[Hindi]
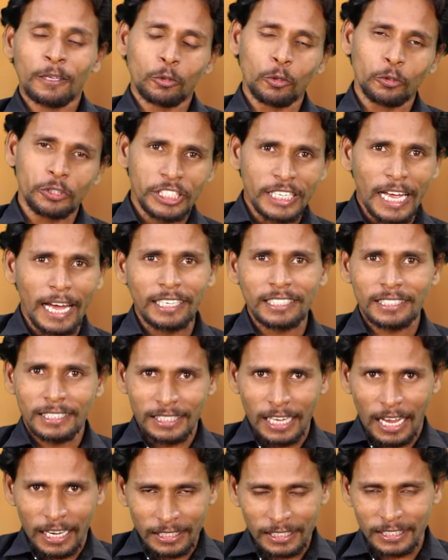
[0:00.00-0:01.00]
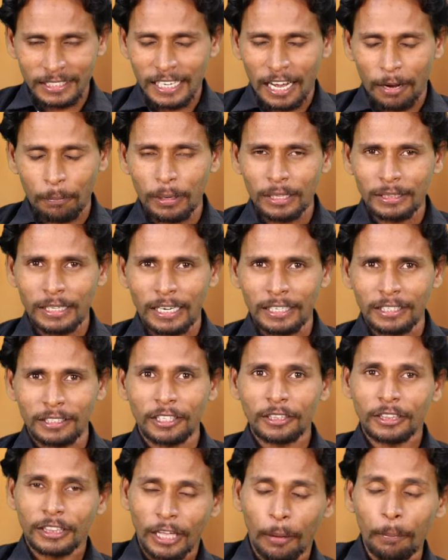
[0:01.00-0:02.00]
तो ये सारी साकी सांभता
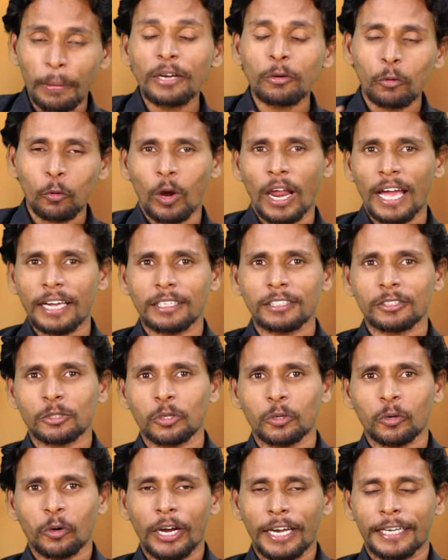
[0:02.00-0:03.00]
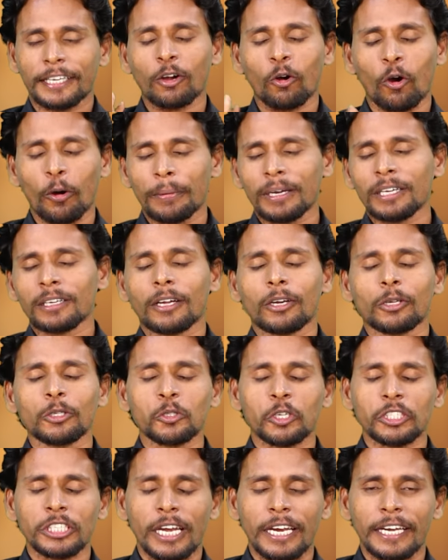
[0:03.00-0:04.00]
ना तमें कू लगी को हेट कॉमेंट करो
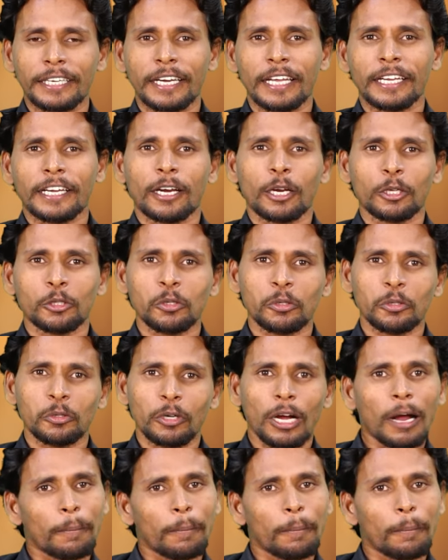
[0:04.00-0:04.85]
जो अजी लेट नहीं करो जो